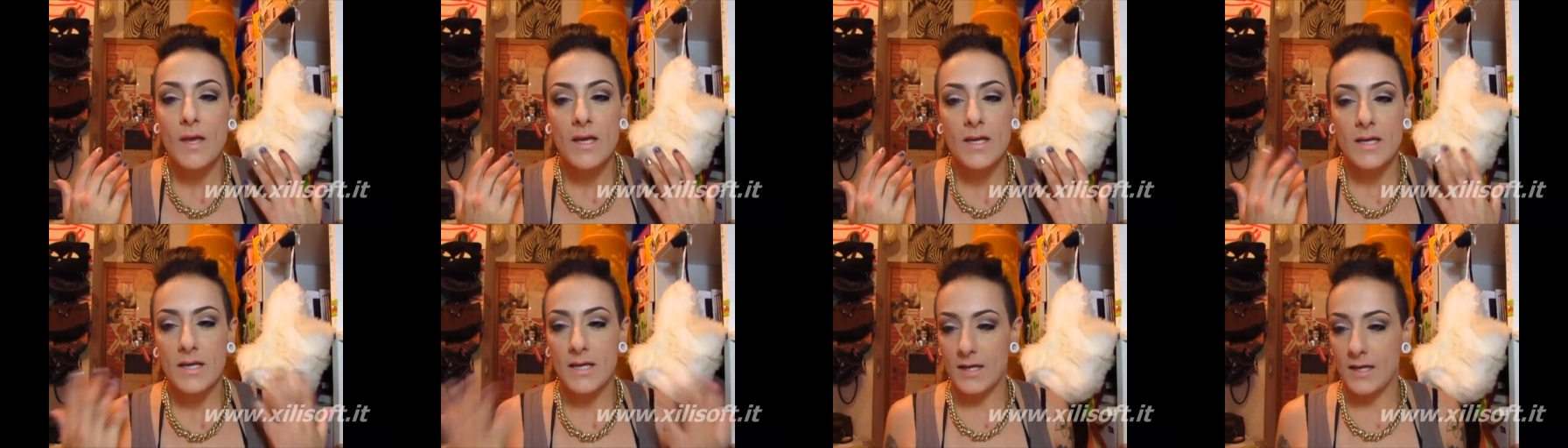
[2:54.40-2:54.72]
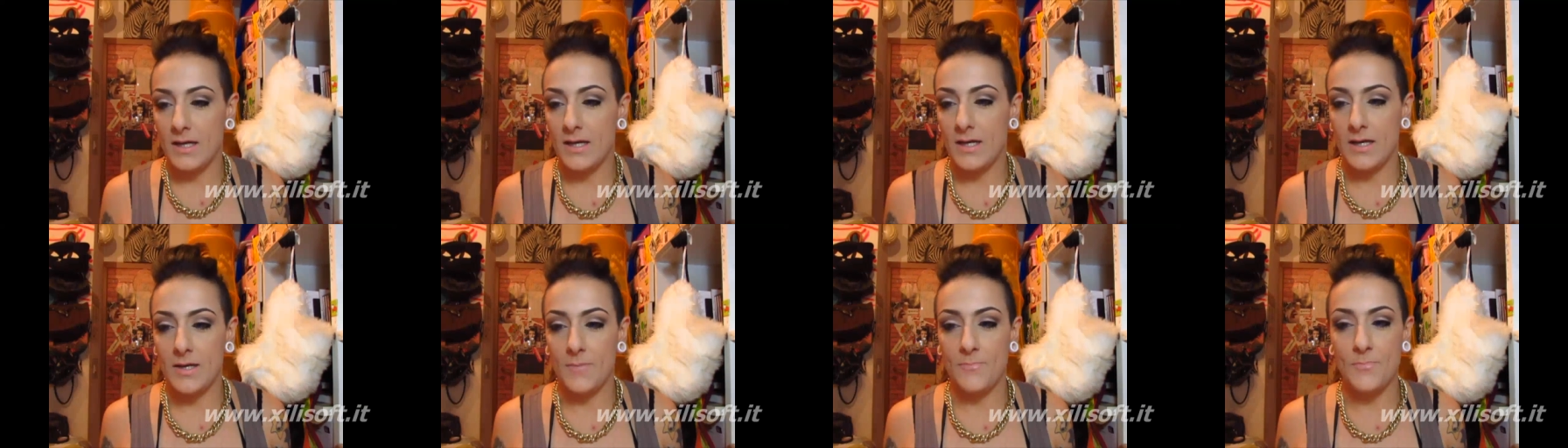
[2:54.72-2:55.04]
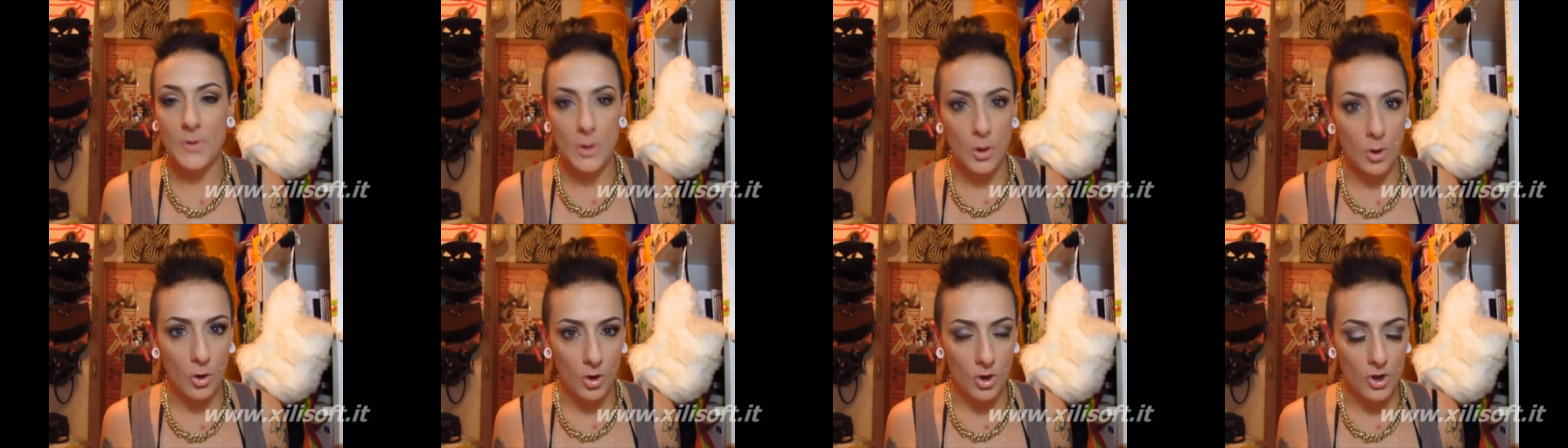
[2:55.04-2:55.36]
eh,
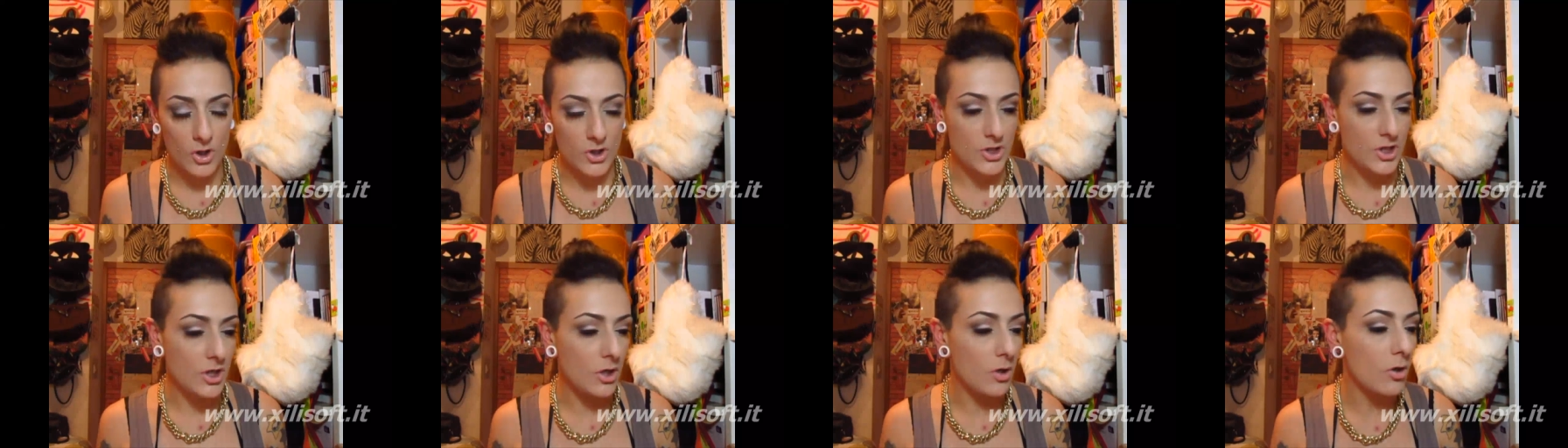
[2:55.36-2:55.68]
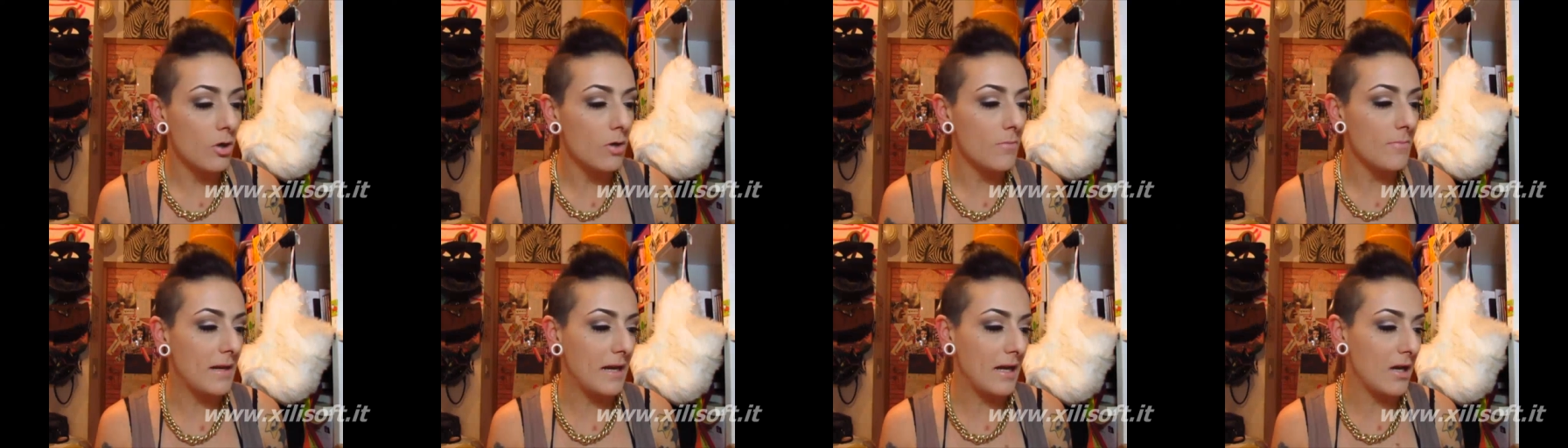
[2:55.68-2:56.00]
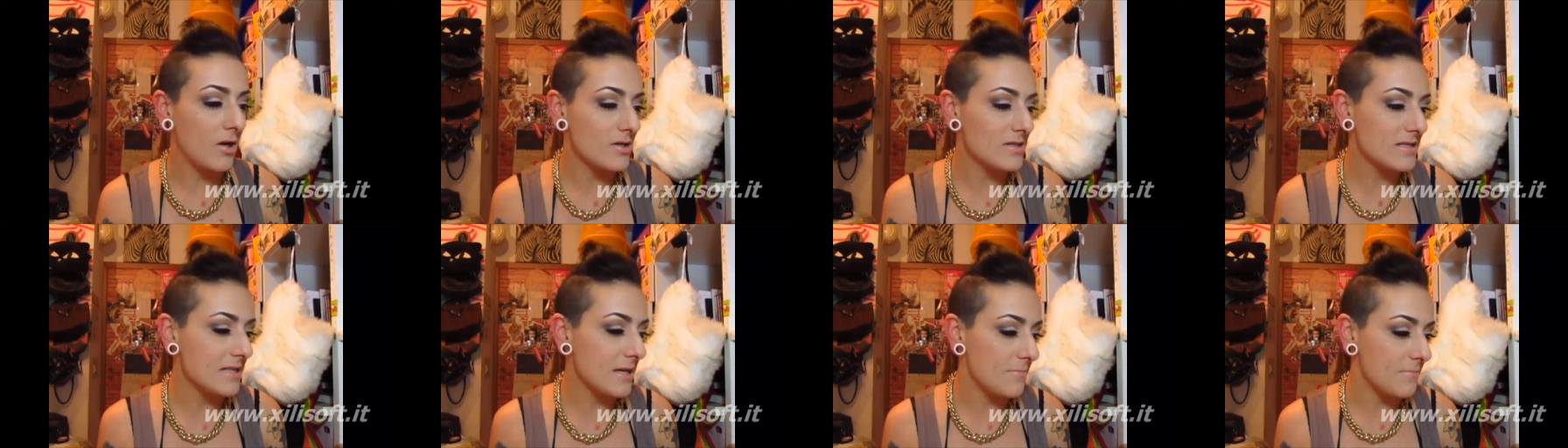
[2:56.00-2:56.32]
biologico, ma la
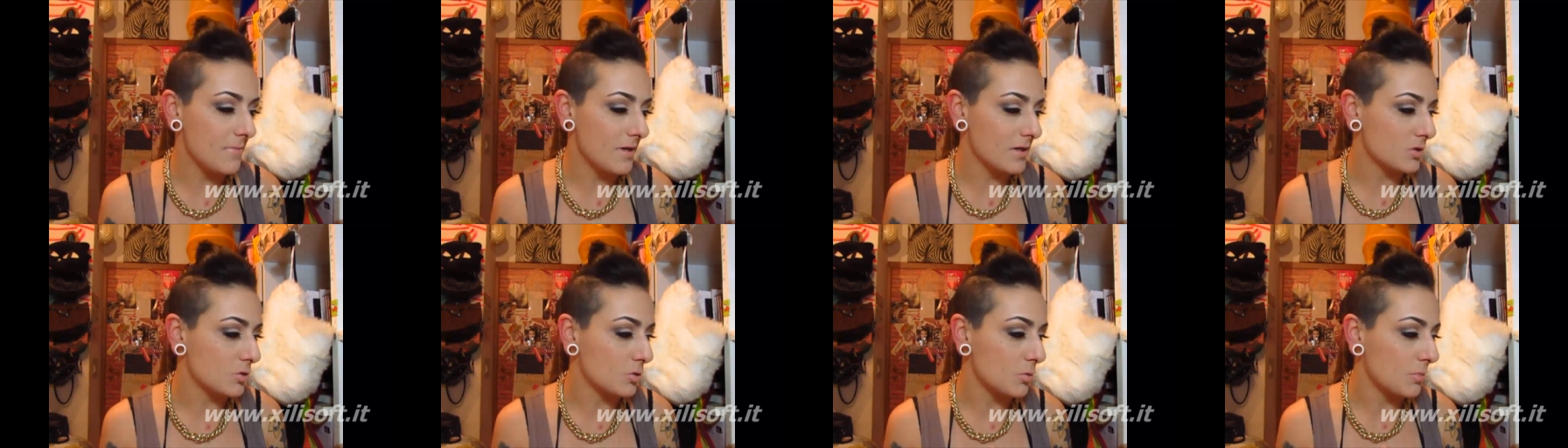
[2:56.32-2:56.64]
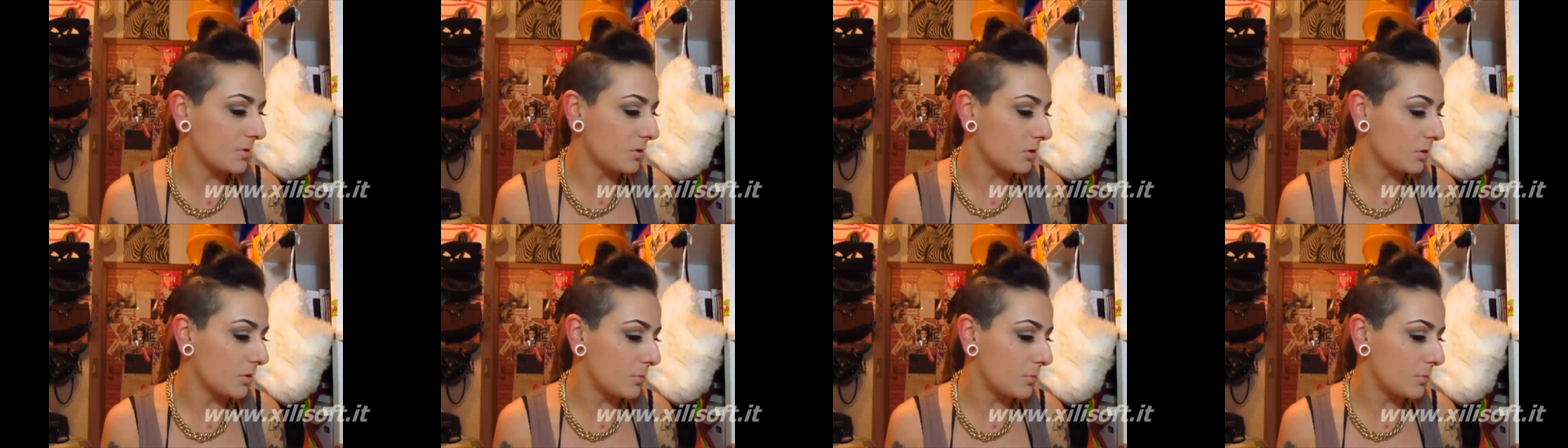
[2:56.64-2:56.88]
cosa che mi ha stupito